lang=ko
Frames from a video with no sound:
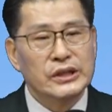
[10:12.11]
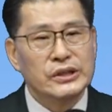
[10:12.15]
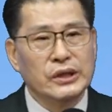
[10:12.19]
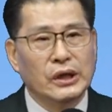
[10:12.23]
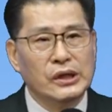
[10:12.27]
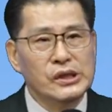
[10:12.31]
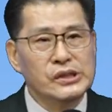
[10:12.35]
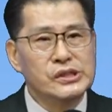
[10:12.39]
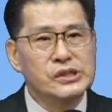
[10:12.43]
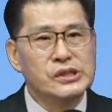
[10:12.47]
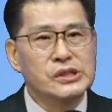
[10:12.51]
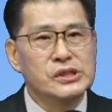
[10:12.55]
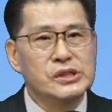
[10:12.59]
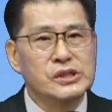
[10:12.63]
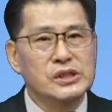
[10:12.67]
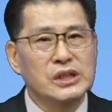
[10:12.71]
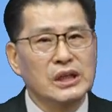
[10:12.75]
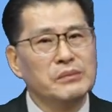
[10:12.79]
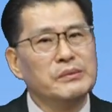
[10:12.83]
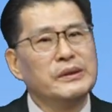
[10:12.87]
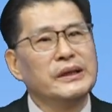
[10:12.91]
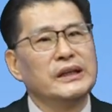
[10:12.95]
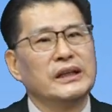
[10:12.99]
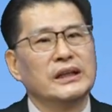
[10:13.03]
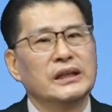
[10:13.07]

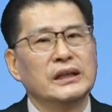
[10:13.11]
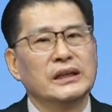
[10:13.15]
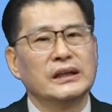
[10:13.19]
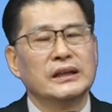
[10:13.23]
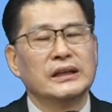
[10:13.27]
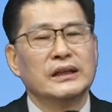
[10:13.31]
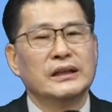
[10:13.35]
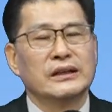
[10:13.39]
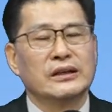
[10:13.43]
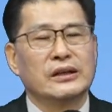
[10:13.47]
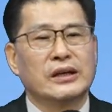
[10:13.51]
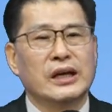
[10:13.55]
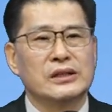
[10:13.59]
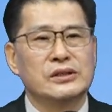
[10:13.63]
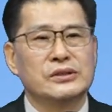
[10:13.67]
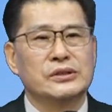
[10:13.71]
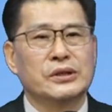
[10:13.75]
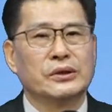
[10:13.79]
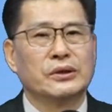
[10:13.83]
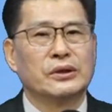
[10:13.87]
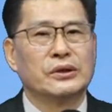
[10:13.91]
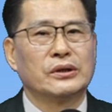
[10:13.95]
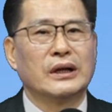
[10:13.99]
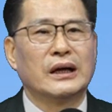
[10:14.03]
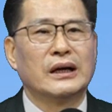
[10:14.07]
열심히
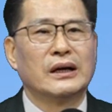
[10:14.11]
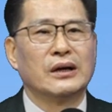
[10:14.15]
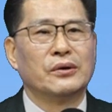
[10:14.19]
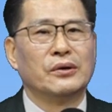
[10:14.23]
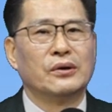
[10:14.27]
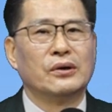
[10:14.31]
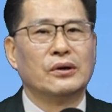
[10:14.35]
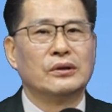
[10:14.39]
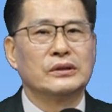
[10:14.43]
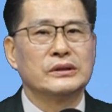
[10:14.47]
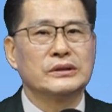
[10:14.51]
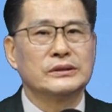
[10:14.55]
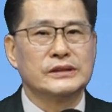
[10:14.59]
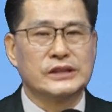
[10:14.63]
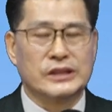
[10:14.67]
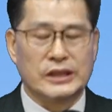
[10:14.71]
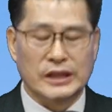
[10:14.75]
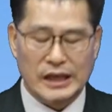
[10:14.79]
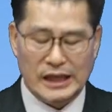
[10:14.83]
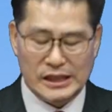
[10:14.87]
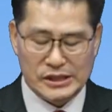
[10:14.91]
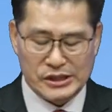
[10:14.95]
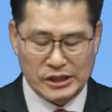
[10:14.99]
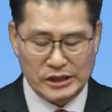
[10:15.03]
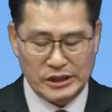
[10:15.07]
개척을 하고
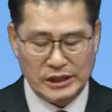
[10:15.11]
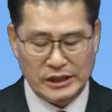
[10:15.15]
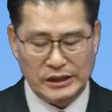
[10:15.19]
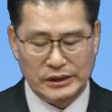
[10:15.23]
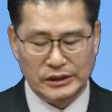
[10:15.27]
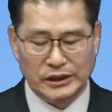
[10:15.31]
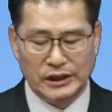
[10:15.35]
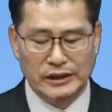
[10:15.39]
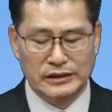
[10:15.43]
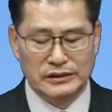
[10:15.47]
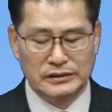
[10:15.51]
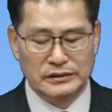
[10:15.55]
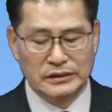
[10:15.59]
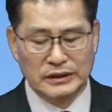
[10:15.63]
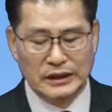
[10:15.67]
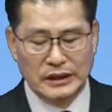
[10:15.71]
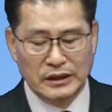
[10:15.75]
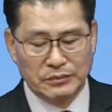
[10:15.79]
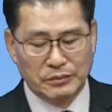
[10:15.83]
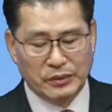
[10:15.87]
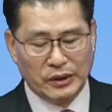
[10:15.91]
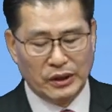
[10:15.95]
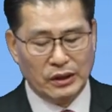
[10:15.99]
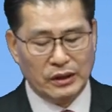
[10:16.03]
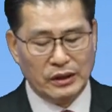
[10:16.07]
지하실이든
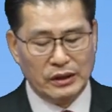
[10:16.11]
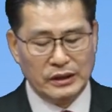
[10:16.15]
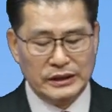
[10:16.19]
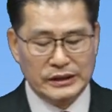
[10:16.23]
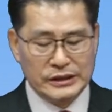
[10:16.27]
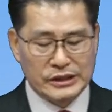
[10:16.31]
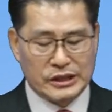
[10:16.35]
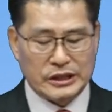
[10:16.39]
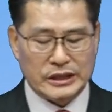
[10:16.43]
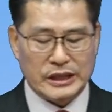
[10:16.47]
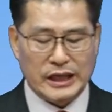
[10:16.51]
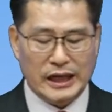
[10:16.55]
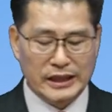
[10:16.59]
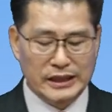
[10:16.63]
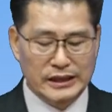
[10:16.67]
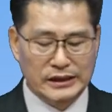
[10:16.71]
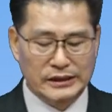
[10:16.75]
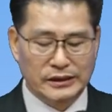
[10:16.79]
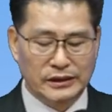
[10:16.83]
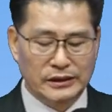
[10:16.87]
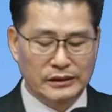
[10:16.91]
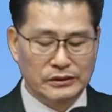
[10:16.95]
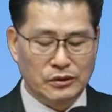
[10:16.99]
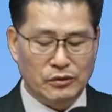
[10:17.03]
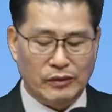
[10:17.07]
뭐
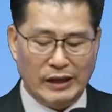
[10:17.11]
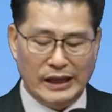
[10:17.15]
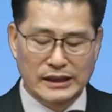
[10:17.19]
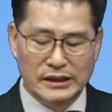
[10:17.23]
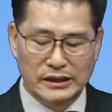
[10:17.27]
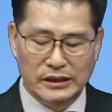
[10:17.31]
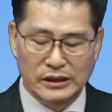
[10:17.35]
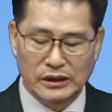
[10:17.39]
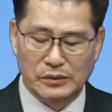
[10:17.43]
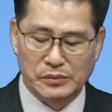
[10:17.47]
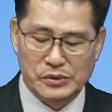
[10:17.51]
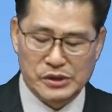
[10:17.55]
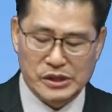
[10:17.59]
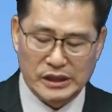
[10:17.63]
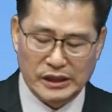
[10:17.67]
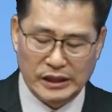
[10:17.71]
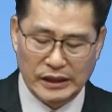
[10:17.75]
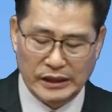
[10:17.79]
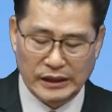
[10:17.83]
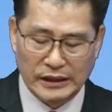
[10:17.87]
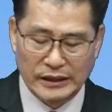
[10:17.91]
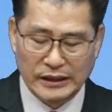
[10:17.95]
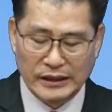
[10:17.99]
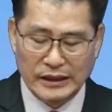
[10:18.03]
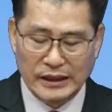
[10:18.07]
지상이든
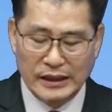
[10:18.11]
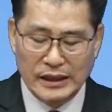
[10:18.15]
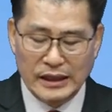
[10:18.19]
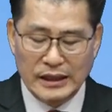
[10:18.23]
관계없이